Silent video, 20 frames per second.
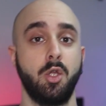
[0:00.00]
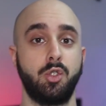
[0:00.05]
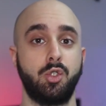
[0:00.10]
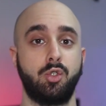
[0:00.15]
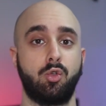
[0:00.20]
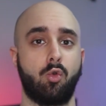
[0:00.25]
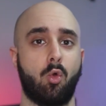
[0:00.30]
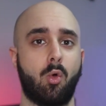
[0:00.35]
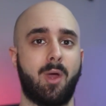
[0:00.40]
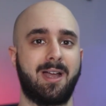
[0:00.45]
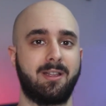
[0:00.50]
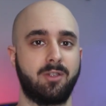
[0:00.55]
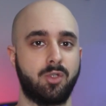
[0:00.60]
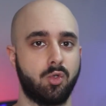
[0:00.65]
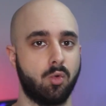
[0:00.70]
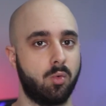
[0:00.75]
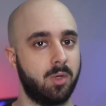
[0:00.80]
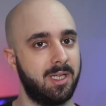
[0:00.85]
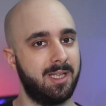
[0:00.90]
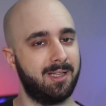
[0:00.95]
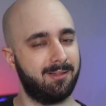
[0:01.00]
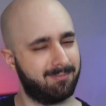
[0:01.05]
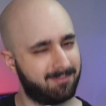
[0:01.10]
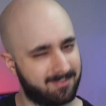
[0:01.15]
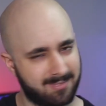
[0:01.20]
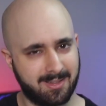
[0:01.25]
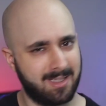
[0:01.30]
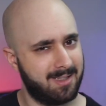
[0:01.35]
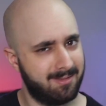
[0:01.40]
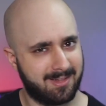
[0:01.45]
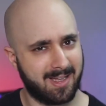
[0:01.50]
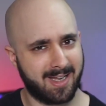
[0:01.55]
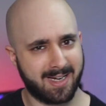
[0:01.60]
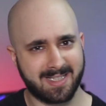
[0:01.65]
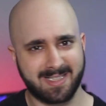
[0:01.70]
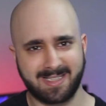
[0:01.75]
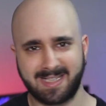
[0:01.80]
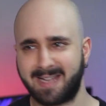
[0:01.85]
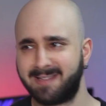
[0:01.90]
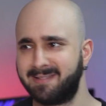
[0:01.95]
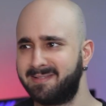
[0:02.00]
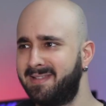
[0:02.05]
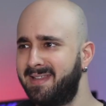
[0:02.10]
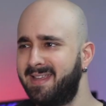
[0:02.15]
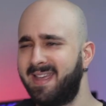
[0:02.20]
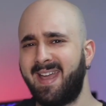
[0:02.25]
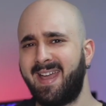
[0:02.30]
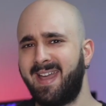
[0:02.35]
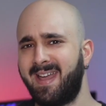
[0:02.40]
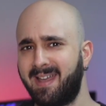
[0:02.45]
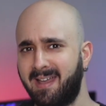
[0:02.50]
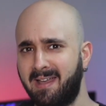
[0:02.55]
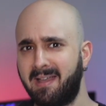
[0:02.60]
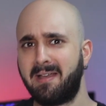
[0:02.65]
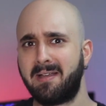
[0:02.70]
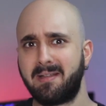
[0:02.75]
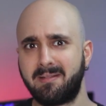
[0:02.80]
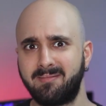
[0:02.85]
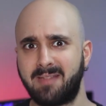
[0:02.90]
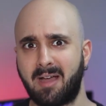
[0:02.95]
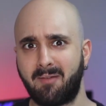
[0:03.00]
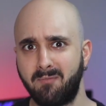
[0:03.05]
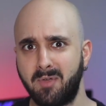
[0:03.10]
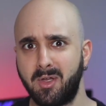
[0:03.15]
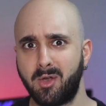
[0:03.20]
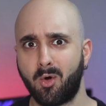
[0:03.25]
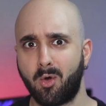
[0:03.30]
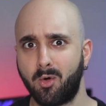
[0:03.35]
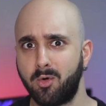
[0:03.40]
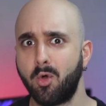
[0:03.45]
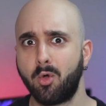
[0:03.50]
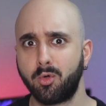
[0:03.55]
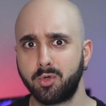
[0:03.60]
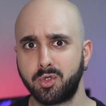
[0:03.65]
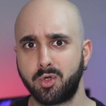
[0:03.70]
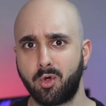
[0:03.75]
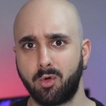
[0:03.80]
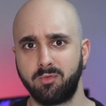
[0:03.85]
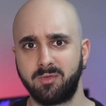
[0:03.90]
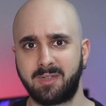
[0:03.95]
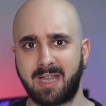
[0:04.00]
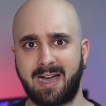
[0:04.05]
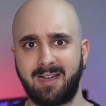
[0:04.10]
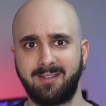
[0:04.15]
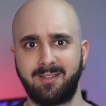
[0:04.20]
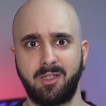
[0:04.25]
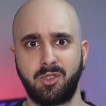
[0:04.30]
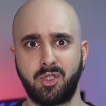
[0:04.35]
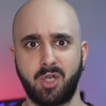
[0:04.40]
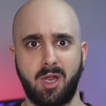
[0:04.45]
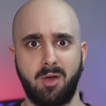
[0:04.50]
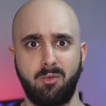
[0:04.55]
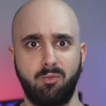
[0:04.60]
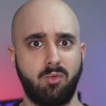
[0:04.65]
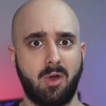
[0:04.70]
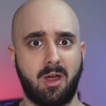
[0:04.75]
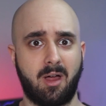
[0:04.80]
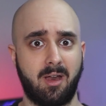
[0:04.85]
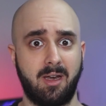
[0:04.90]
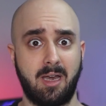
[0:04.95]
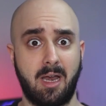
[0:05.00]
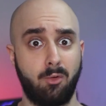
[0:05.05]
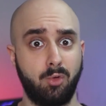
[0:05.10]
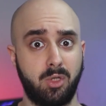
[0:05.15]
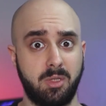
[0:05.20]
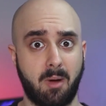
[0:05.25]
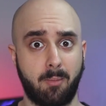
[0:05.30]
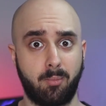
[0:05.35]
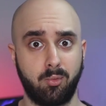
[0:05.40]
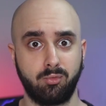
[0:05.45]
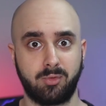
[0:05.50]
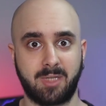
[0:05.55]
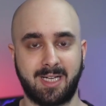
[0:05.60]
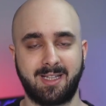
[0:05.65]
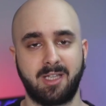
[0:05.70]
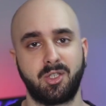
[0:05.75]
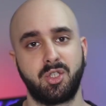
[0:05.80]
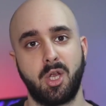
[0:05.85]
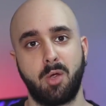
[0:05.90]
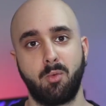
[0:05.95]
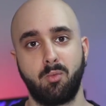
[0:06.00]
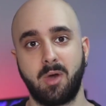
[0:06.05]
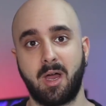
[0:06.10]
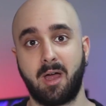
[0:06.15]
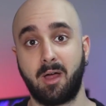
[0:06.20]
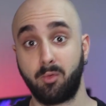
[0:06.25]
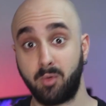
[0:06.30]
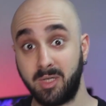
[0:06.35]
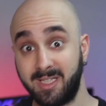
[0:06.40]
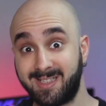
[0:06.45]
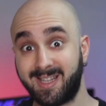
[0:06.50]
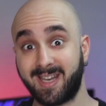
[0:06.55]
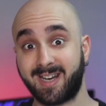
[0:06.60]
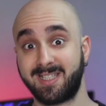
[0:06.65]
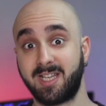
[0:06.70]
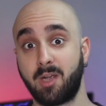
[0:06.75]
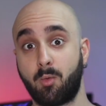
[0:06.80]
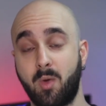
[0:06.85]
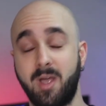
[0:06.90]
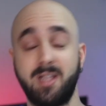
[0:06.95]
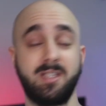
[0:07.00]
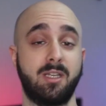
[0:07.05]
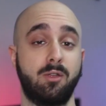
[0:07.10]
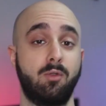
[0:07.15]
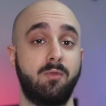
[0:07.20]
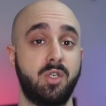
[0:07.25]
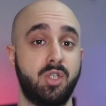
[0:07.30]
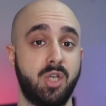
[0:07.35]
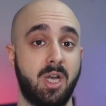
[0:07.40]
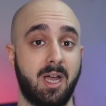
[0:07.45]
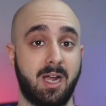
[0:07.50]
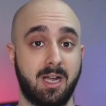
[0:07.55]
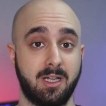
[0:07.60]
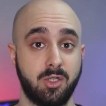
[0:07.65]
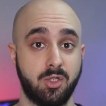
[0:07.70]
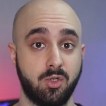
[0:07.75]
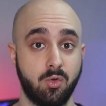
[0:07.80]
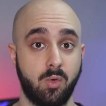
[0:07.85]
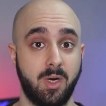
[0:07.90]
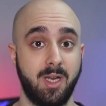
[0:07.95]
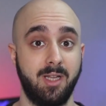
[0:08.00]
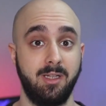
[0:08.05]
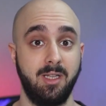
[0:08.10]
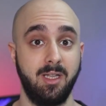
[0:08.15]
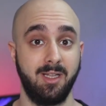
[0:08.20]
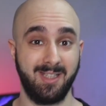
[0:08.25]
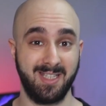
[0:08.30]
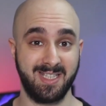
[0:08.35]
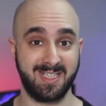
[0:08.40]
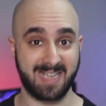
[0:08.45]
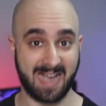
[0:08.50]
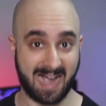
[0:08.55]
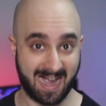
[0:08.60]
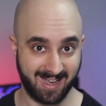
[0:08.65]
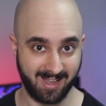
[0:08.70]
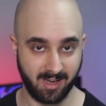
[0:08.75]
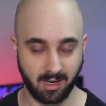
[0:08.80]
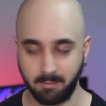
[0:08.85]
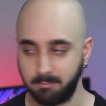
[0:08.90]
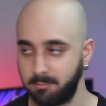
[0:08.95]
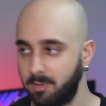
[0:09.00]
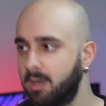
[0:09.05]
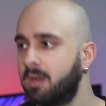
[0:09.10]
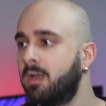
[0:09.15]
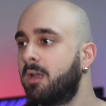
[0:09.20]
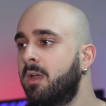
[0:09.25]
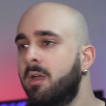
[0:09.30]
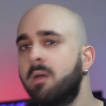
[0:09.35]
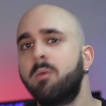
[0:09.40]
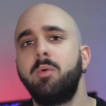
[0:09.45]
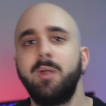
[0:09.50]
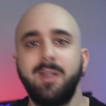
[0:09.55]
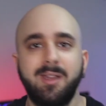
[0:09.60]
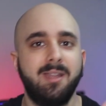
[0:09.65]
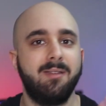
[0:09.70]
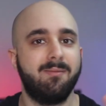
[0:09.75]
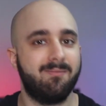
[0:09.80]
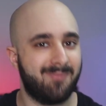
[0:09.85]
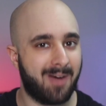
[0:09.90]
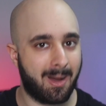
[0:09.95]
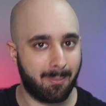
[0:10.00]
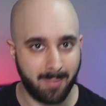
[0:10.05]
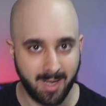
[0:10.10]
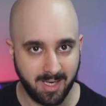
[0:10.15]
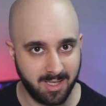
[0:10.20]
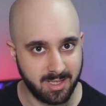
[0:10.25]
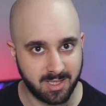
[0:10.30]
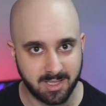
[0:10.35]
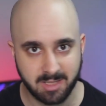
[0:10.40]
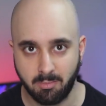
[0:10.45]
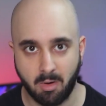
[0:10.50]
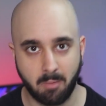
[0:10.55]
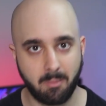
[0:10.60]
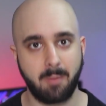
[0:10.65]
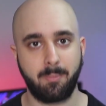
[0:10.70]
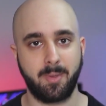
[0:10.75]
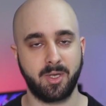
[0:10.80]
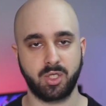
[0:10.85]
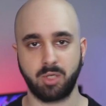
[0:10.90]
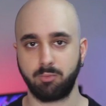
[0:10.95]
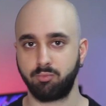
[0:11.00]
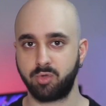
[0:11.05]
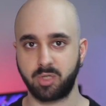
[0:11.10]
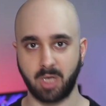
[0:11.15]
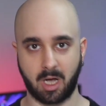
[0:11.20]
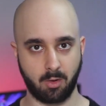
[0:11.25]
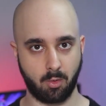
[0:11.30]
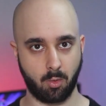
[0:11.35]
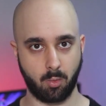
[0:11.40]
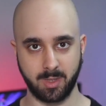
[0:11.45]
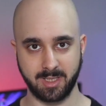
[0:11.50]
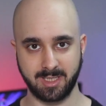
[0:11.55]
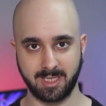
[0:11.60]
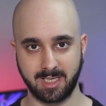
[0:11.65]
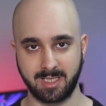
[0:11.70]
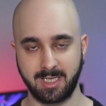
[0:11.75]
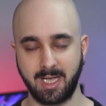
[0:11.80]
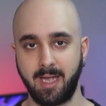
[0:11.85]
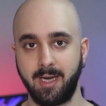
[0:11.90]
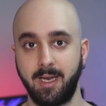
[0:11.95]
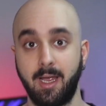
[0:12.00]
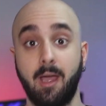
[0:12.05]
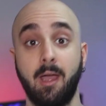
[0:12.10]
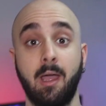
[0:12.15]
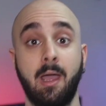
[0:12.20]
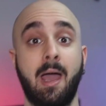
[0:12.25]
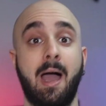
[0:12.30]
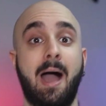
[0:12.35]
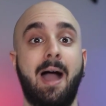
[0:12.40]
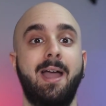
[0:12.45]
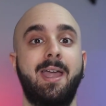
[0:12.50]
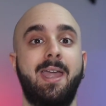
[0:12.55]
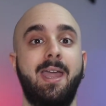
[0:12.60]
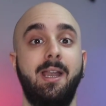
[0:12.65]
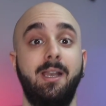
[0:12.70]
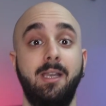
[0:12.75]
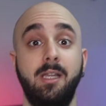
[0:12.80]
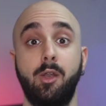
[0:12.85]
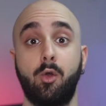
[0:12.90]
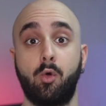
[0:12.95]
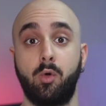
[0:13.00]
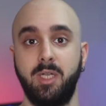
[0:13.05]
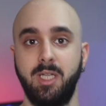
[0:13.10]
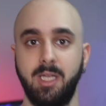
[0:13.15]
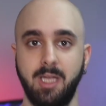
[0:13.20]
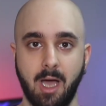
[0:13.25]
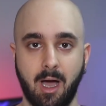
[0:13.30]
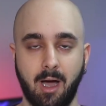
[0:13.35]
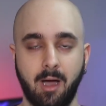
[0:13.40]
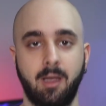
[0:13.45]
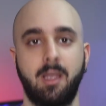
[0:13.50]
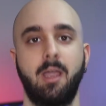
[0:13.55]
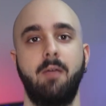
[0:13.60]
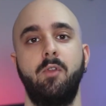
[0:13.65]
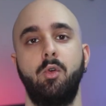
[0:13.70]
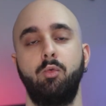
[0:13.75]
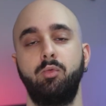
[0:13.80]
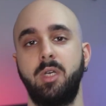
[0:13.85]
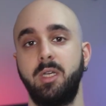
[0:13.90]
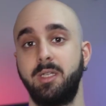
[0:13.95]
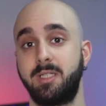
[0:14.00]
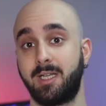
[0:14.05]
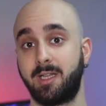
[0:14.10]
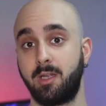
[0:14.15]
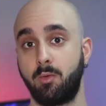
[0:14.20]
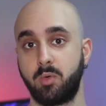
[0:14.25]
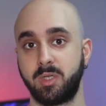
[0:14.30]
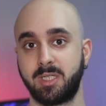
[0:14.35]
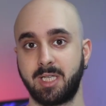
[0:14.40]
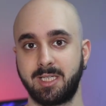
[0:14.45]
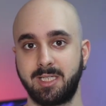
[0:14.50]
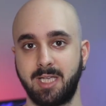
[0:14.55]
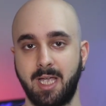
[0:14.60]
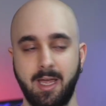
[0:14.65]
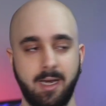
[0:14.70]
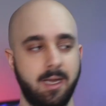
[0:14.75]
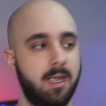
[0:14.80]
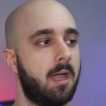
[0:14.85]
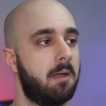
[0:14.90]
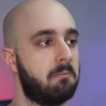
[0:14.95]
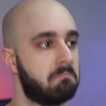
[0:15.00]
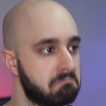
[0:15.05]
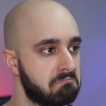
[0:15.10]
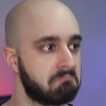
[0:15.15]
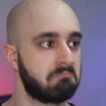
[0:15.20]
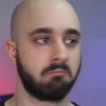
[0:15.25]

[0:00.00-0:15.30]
ci sono canzoni interessanti e davvero non scontate. Una, nell'ultima puntata c'è una, un'intera sequenza dove c'è la canzone di, di, Skyrim, quindi va benissimo. A me piace un sacco questa serie. Anche l'ironia che viene utilizzata in questa serie